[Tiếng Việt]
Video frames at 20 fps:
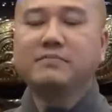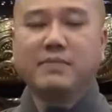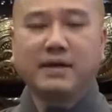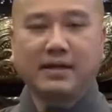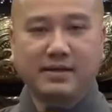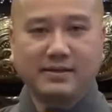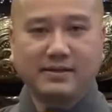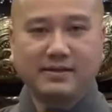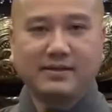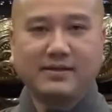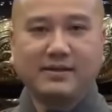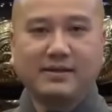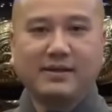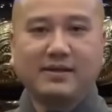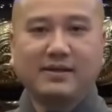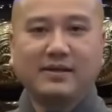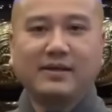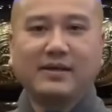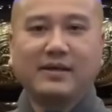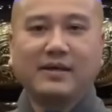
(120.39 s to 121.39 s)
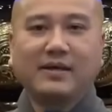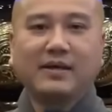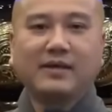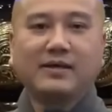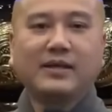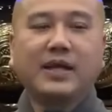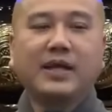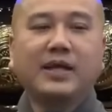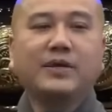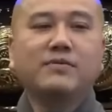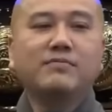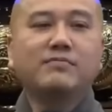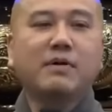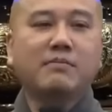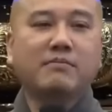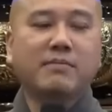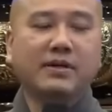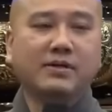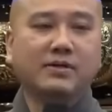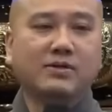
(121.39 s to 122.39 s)
mình, nếu mà
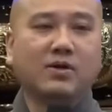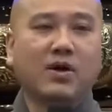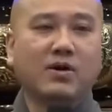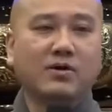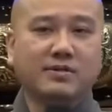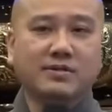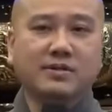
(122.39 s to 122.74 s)
mình còn